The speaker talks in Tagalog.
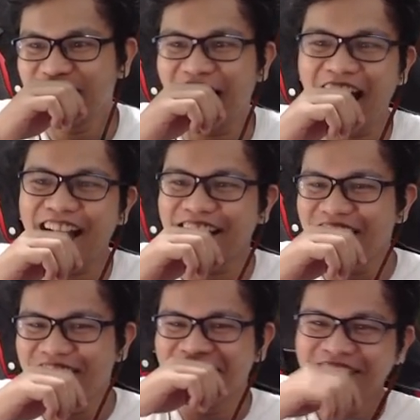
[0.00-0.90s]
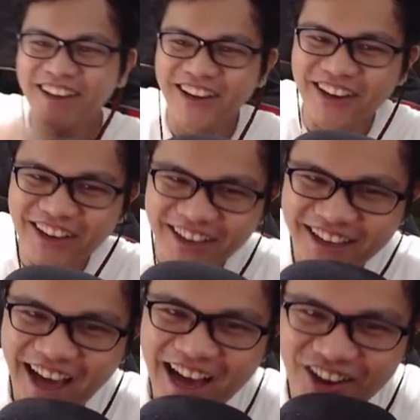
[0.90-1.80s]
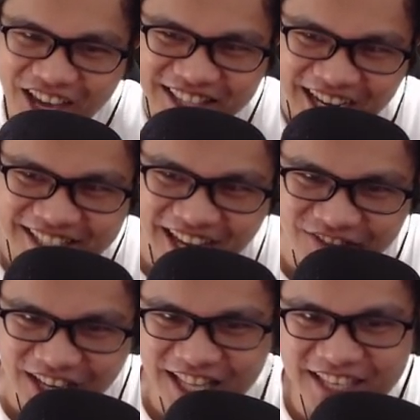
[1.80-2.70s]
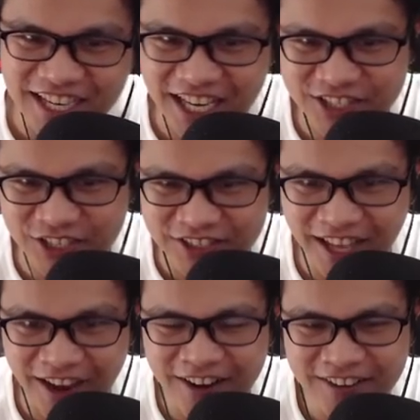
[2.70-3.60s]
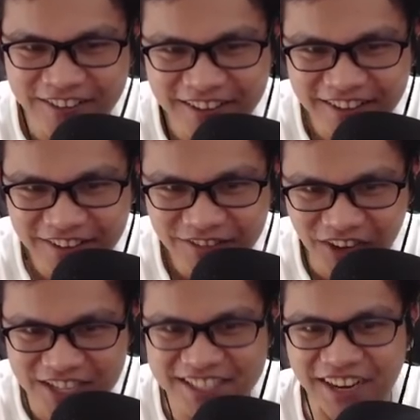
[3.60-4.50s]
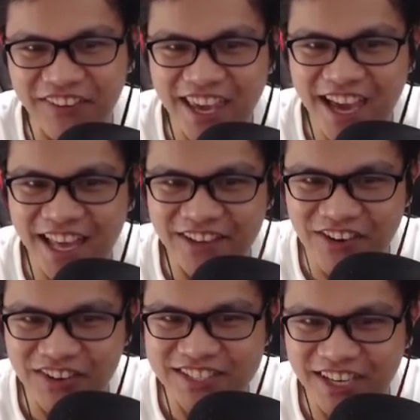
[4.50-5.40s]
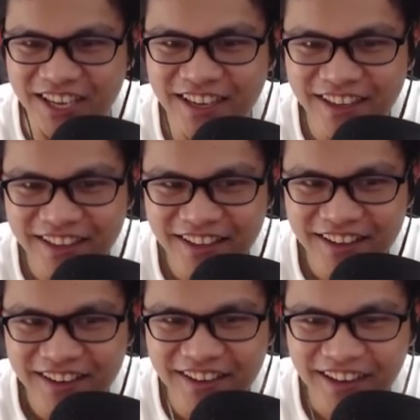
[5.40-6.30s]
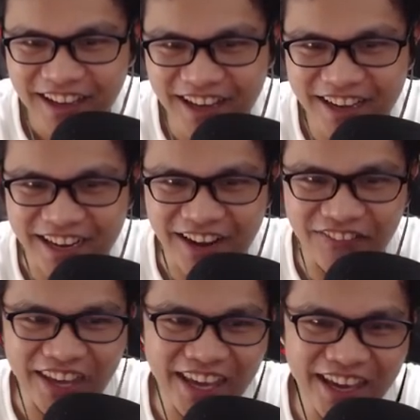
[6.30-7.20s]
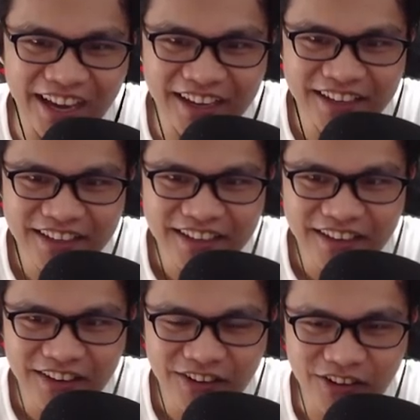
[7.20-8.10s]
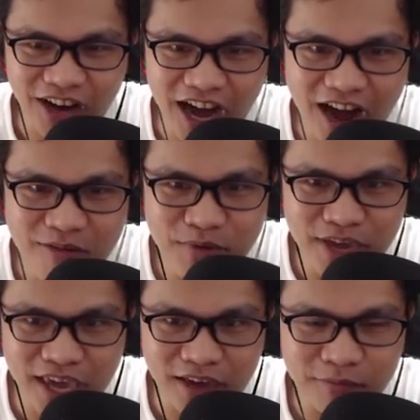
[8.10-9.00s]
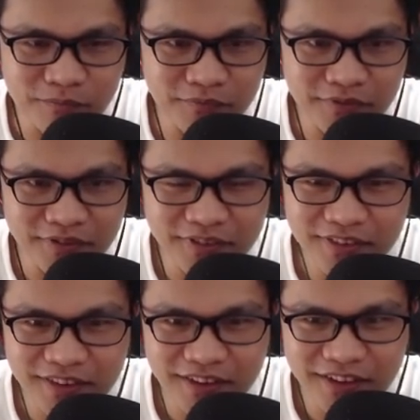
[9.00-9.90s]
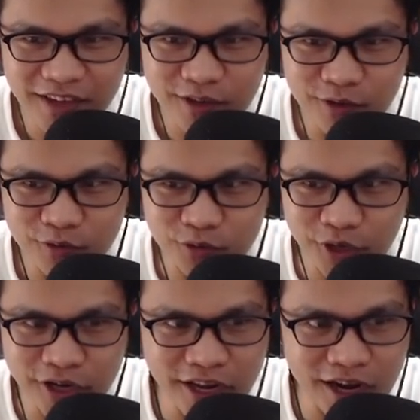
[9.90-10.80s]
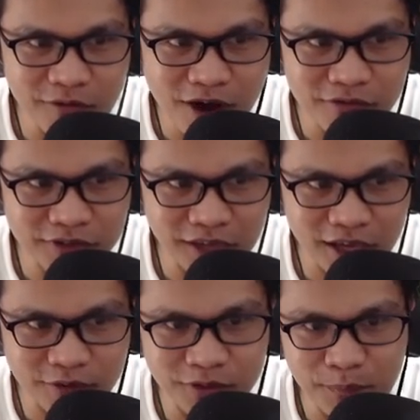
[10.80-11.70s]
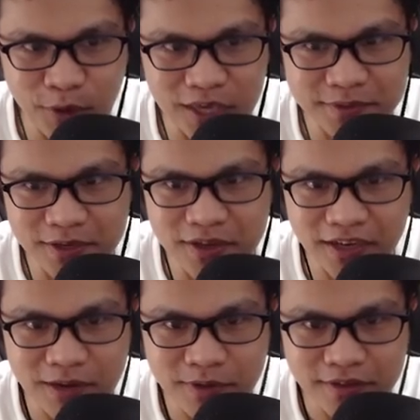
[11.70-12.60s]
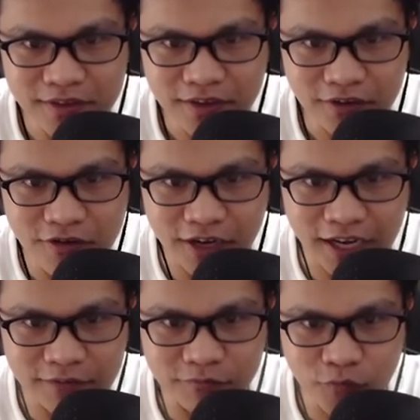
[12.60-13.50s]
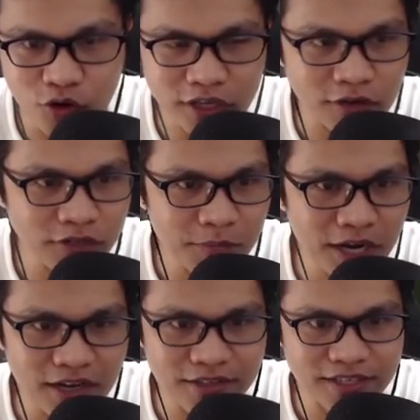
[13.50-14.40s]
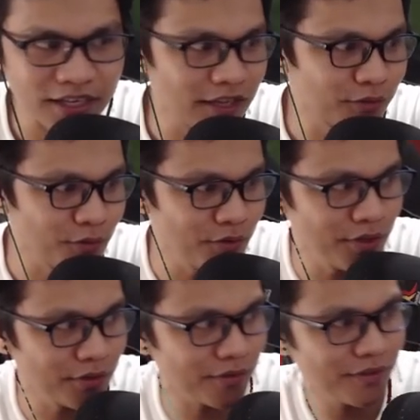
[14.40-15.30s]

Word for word: Gago! Gago! Itagsa mo din Jackie Chun, deo! Oh! Boss, grabe ha. Di ba, boss, ay? Ah, grabe ha. Grabe, gi. gi turning around kick to the face, ay. Eh, grabe. Oh, kara. Mura na akong nabalan. Tsaka yung tuyok.